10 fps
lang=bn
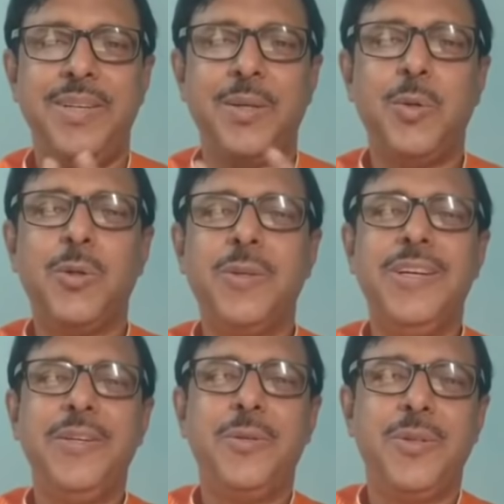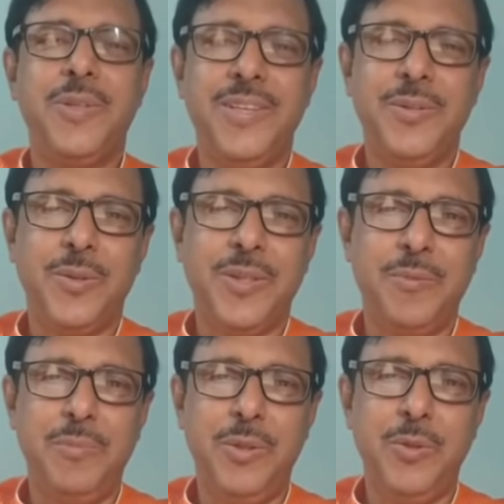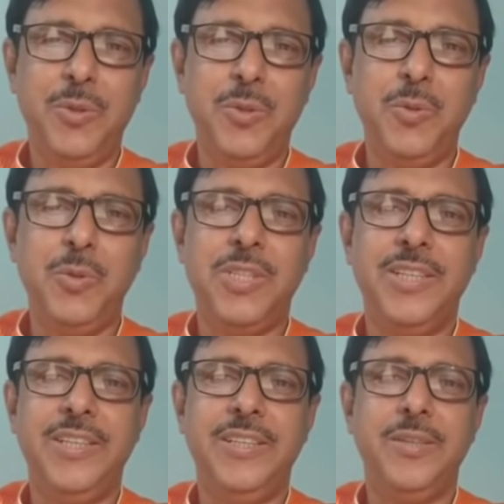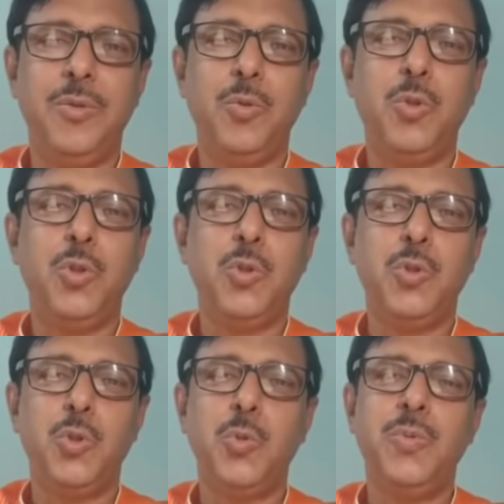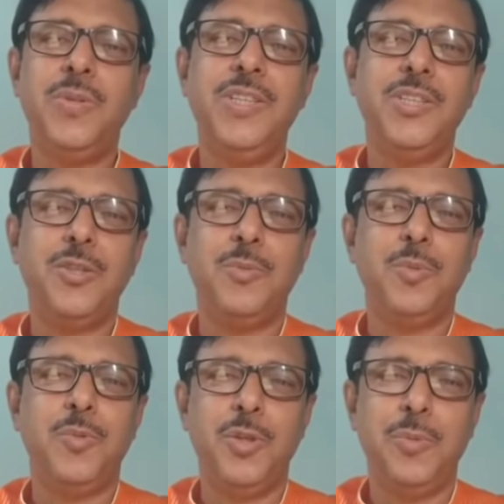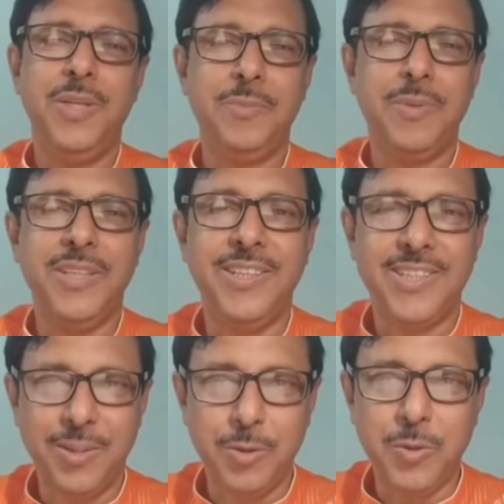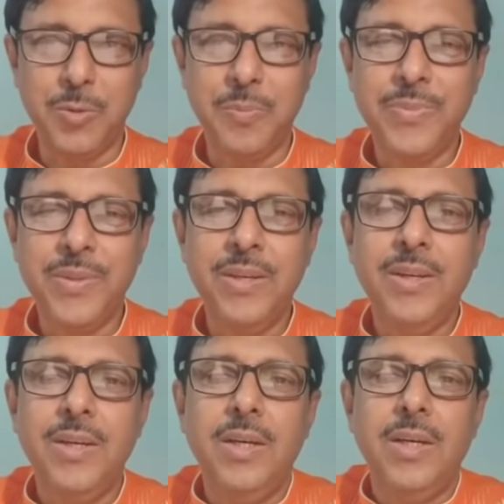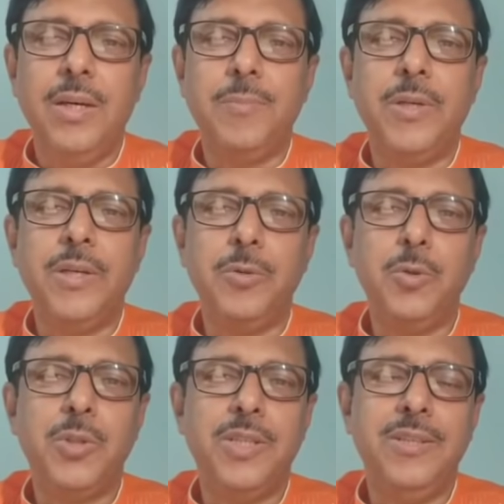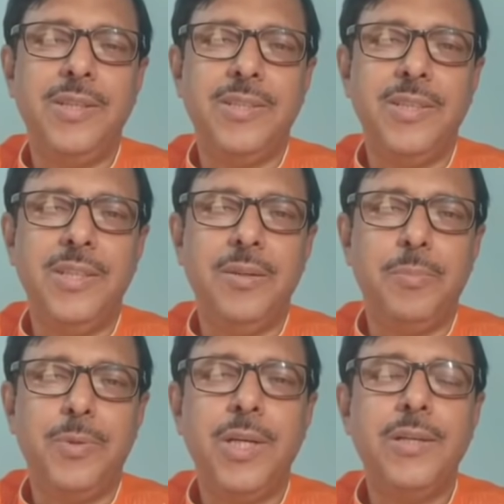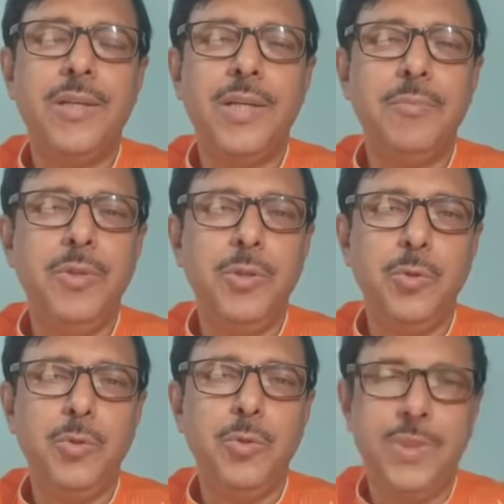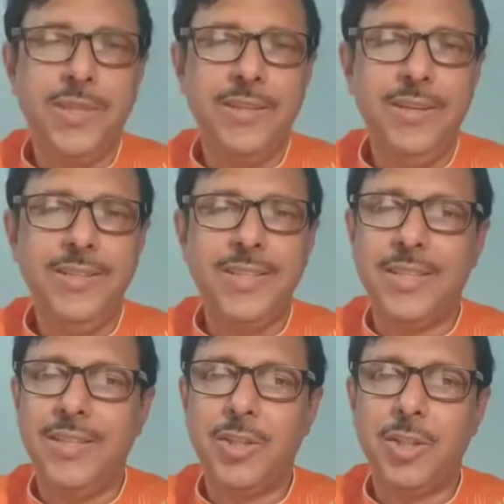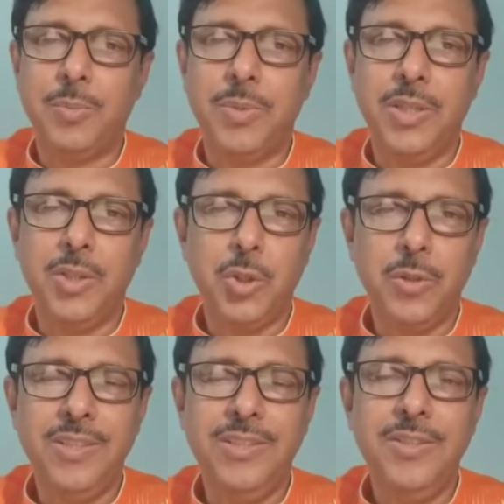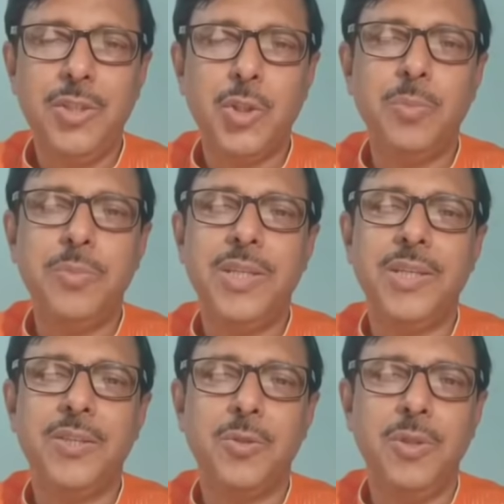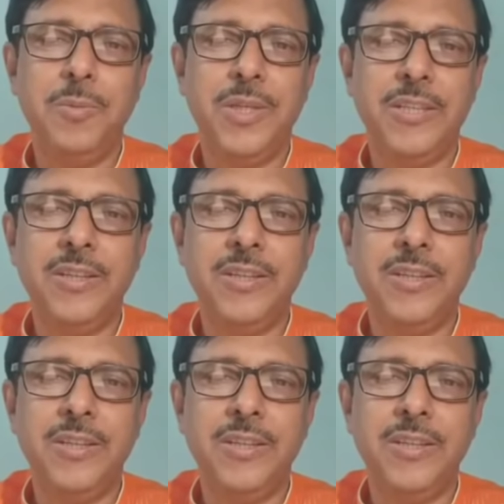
কথায় কথায় কথামৃত অনুষ্ঠানের দুশো চৌত্রিশতম পর্বে আপনাদের স্বাগত আপনারা এই অনুষ্ঠান দেখছেন প্রাণারাম ইউটিউব চ্যানেলে যেখানে সপ্তাহে ছদিন সোম থেকে শনিবার